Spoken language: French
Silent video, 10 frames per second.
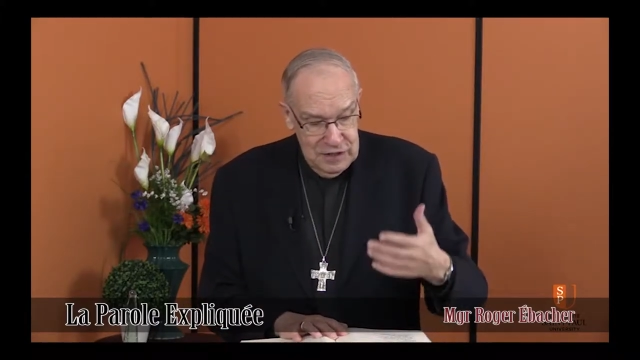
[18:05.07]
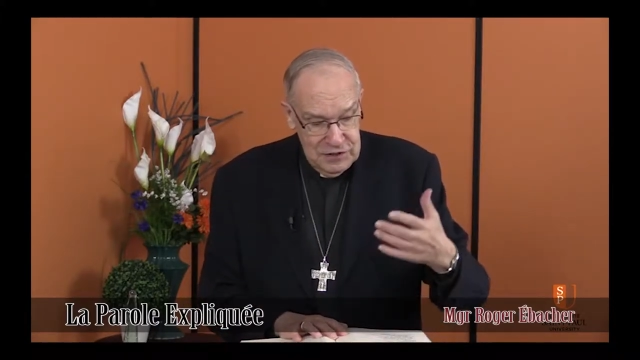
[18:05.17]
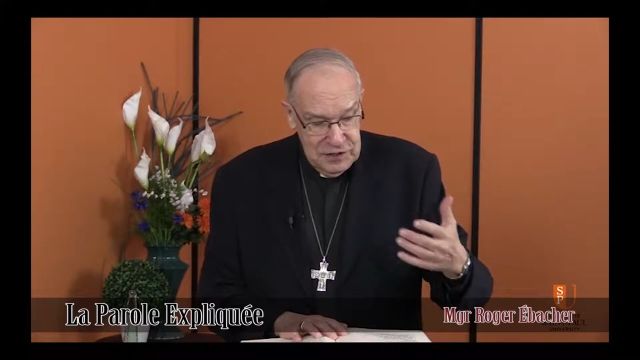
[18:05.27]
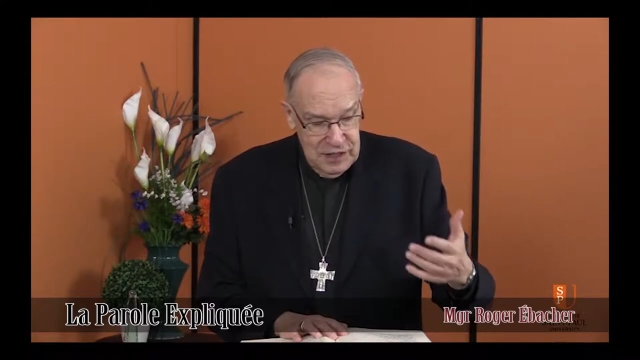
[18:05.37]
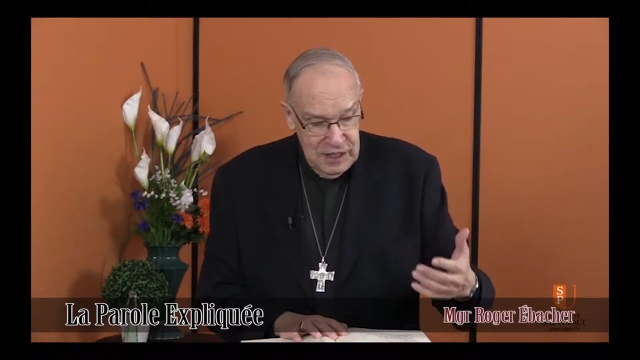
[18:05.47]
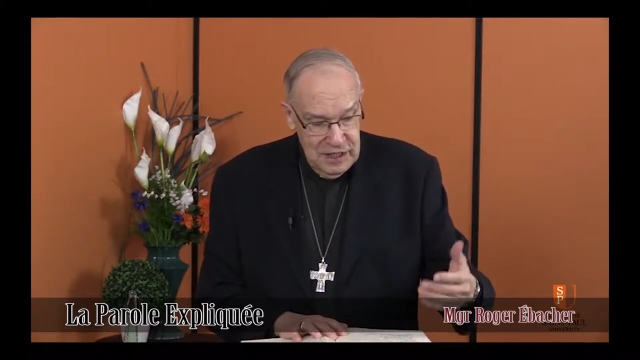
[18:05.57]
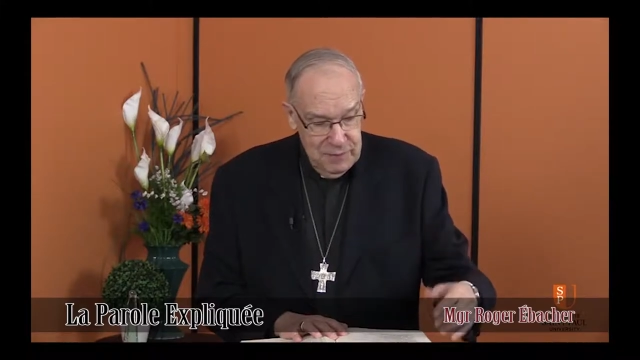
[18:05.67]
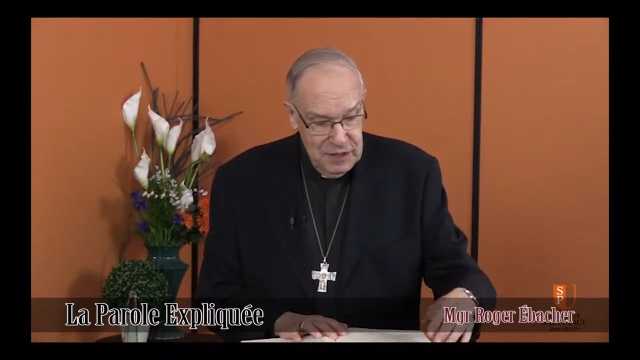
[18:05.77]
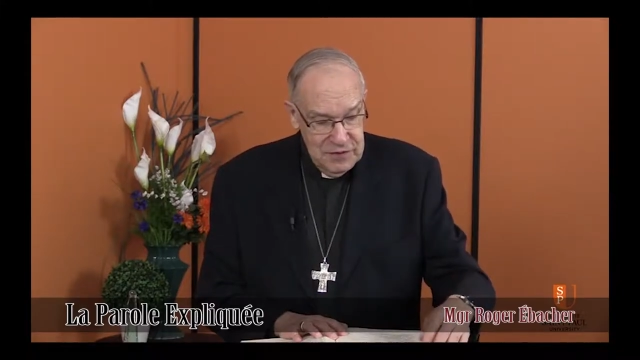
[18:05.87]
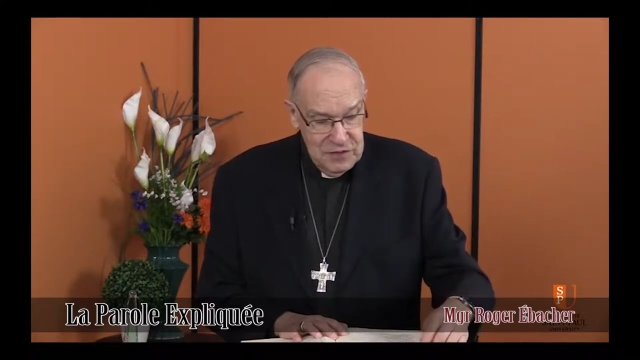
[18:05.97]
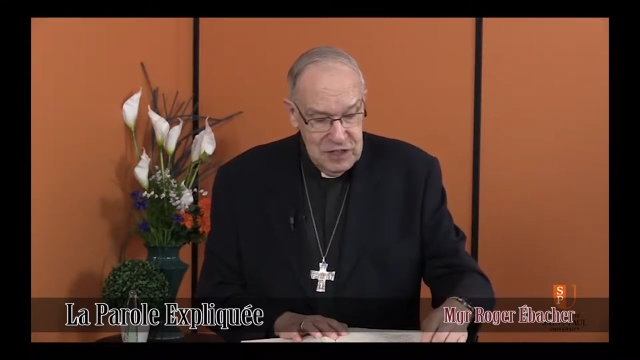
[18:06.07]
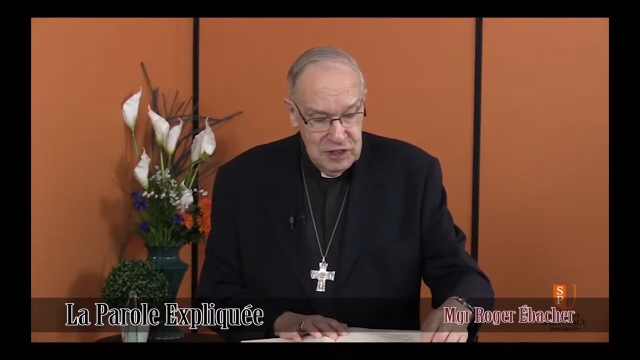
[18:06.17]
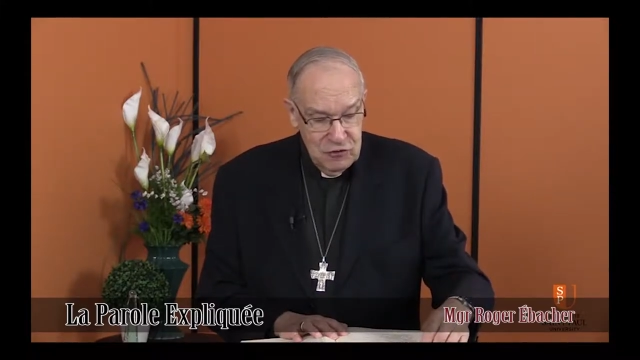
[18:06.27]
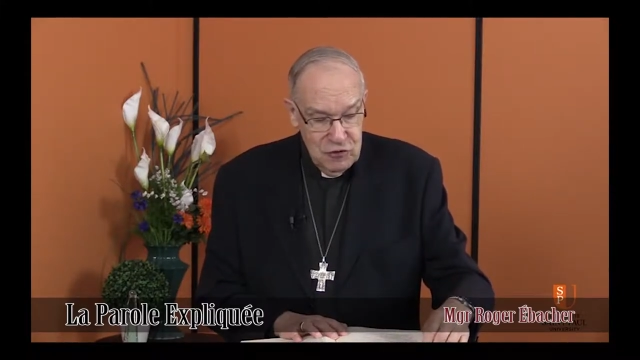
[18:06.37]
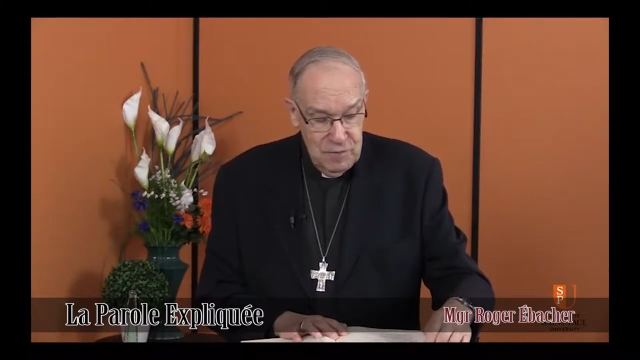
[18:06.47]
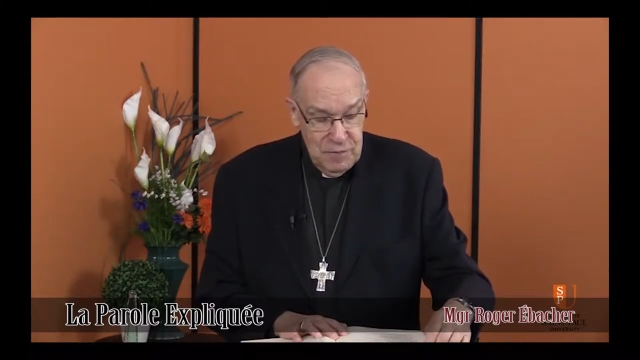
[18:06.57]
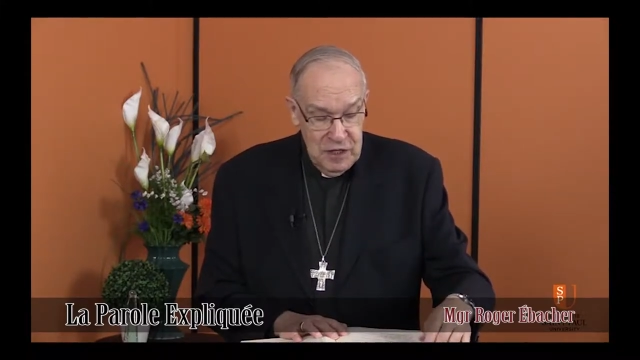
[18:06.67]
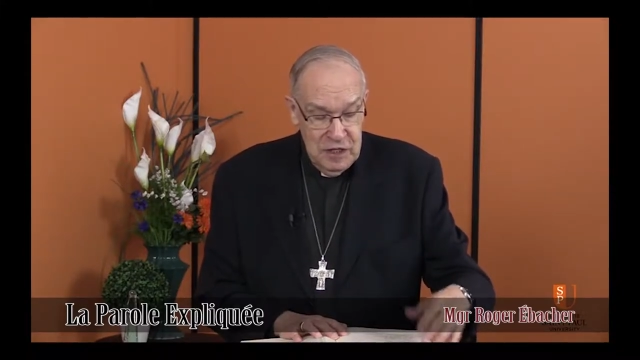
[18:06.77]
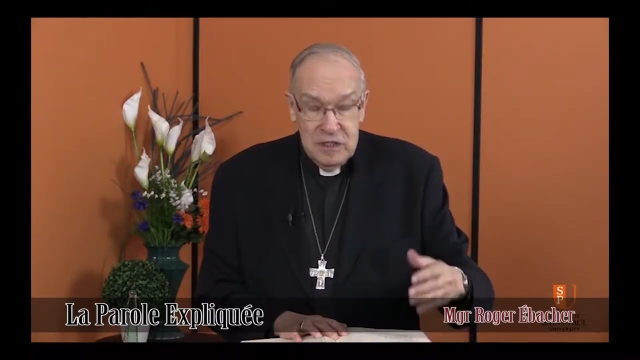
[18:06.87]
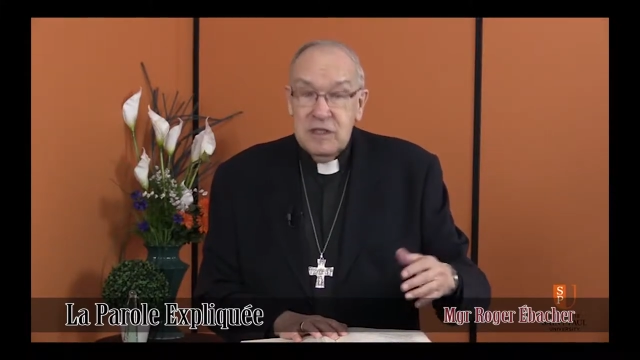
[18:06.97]
enseigne à partir de
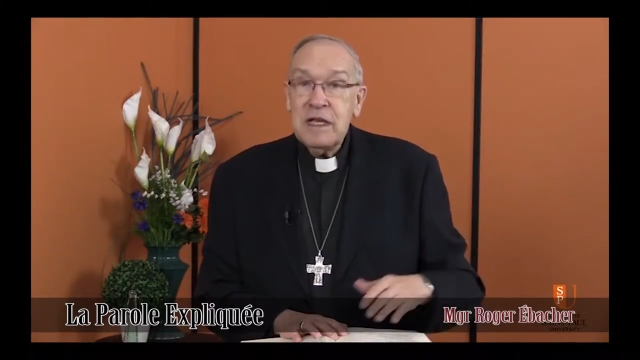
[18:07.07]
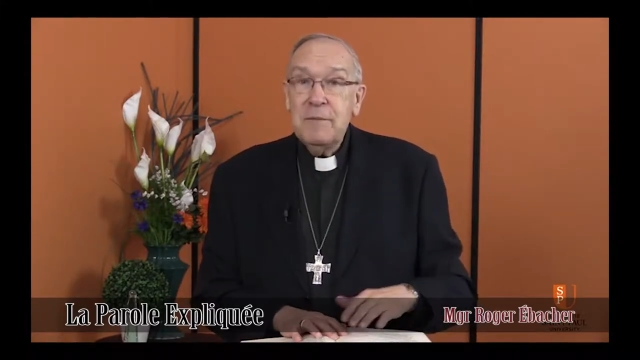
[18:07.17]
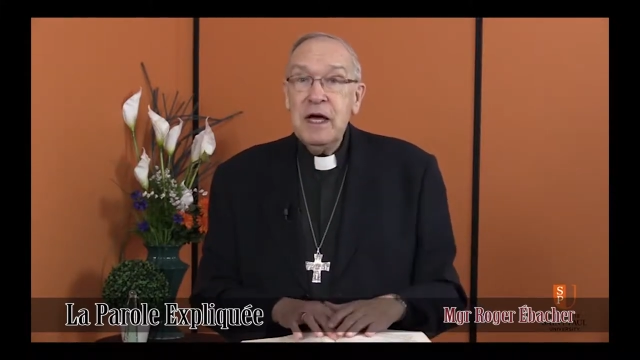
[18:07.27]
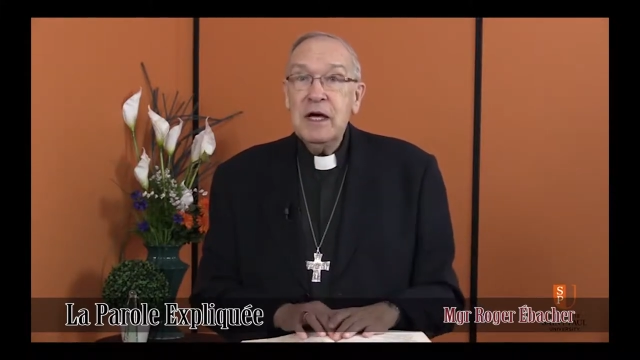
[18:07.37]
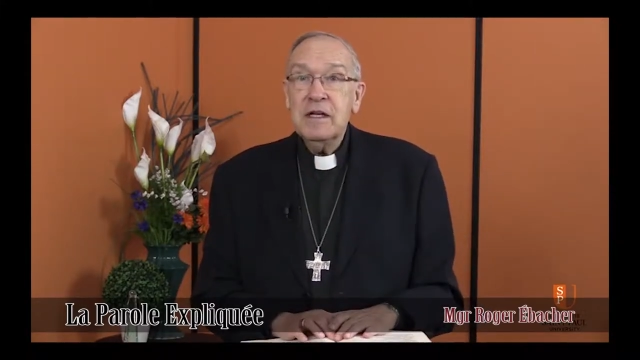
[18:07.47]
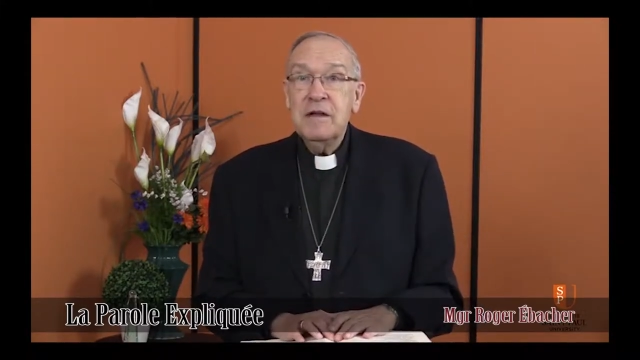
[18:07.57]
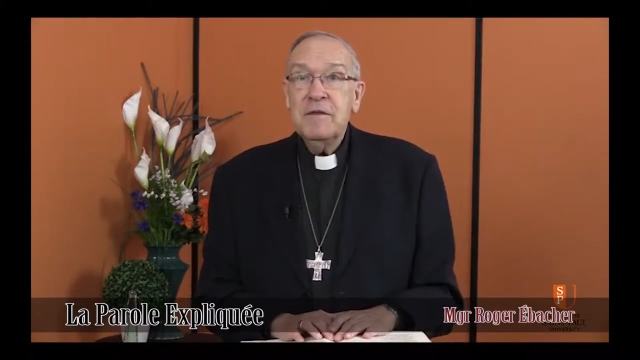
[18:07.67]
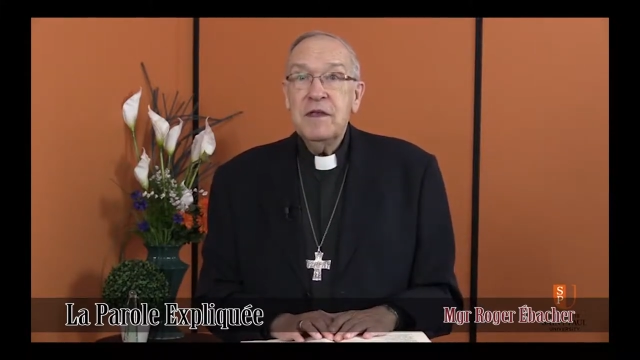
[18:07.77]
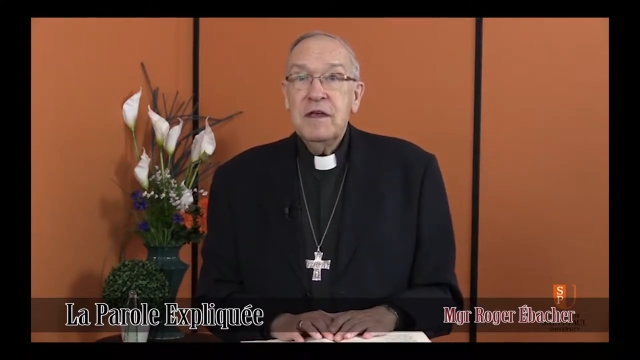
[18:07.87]
sa barque.